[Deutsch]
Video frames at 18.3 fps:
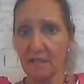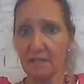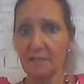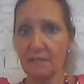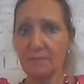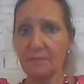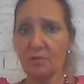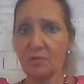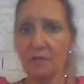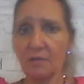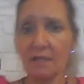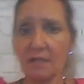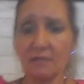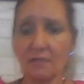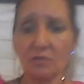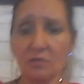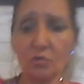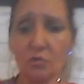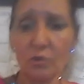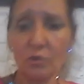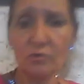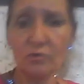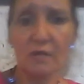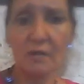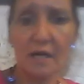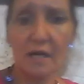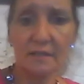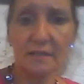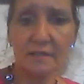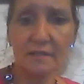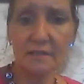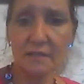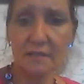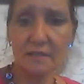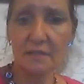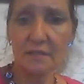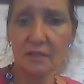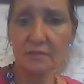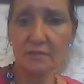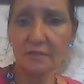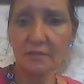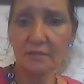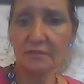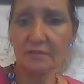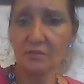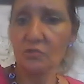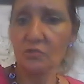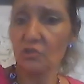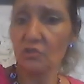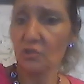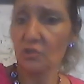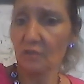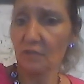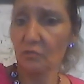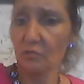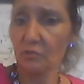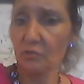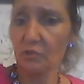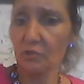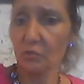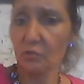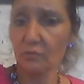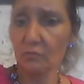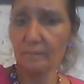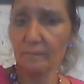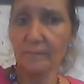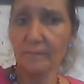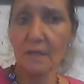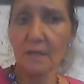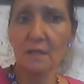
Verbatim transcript: 1789 aus der Französischen Revolution